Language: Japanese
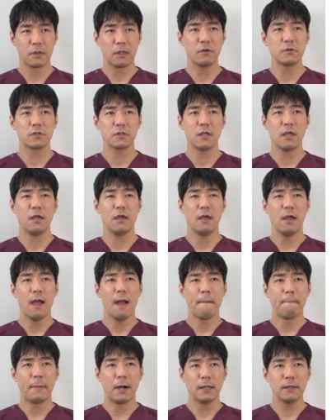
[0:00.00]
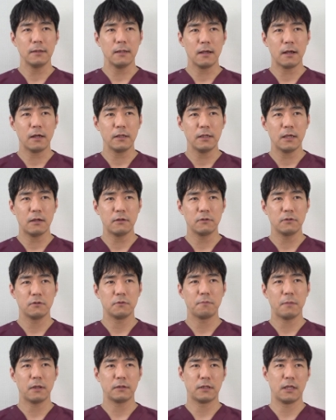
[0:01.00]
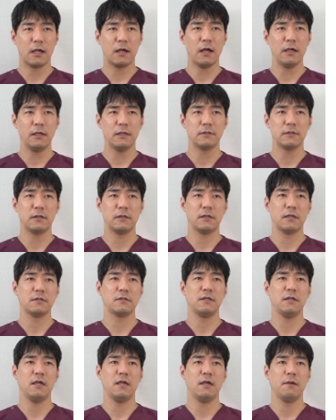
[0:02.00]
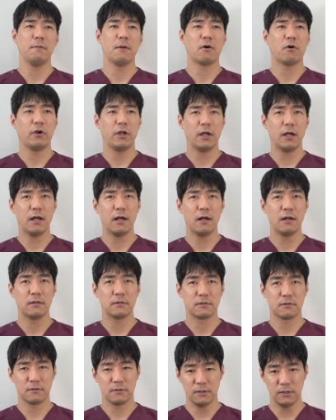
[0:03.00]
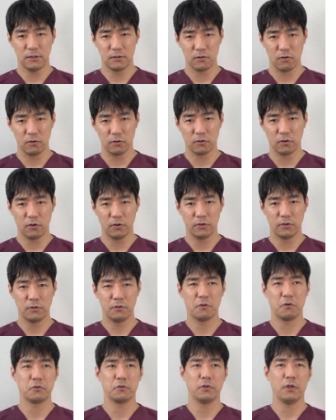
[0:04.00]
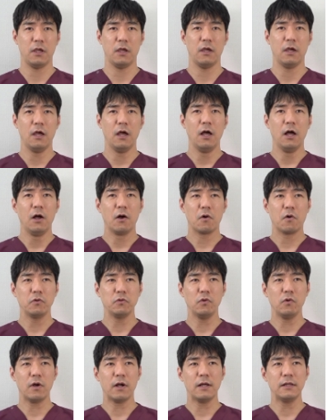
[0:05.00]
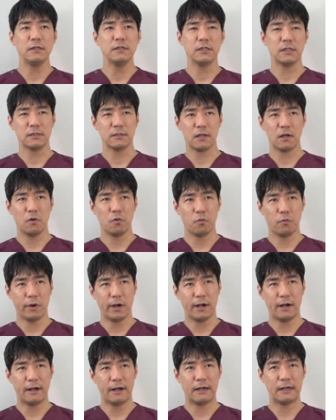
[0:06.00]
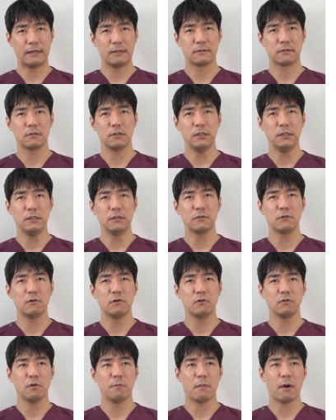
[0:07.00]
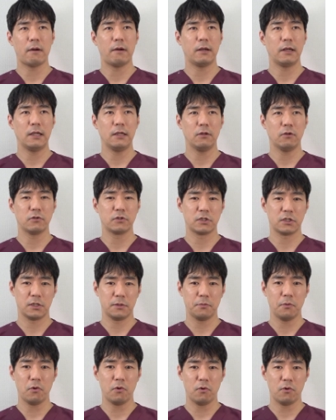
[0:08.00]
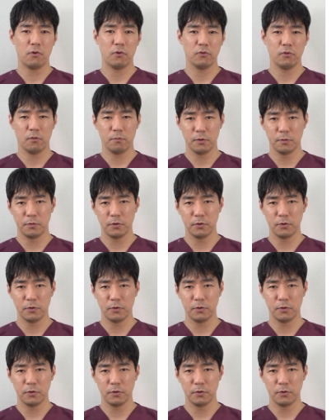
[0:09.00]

そして、真ん中にある、まあ、でかいやつがですね、まあ、これが膵臓ということで、この患者さんは、膵臓の周りの脂肪の部